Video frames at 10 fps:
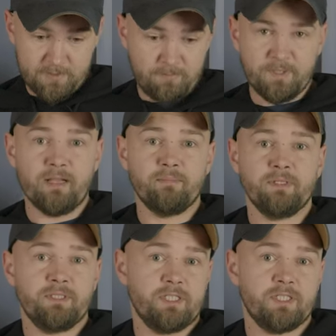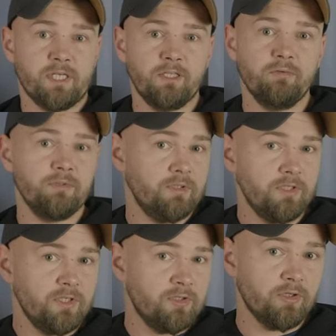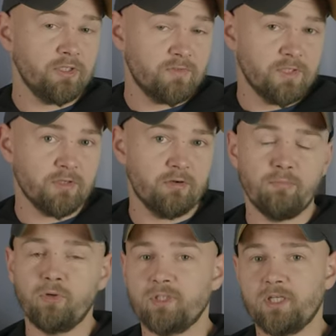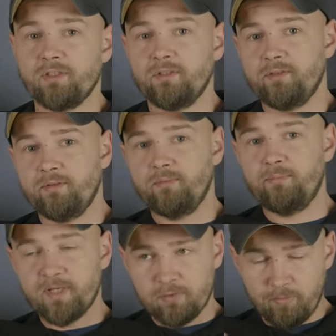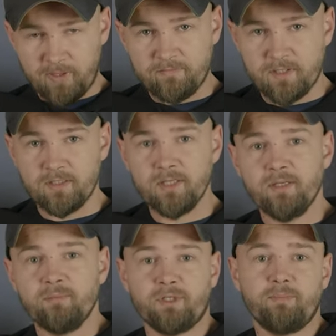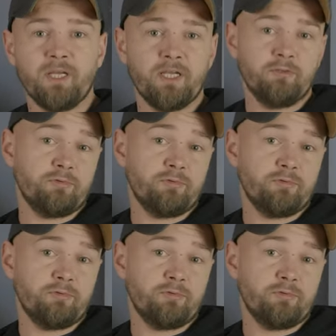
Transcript: spinamy ze ścianą i to jest wszystko. Montaż y, bez uprawnień przebiega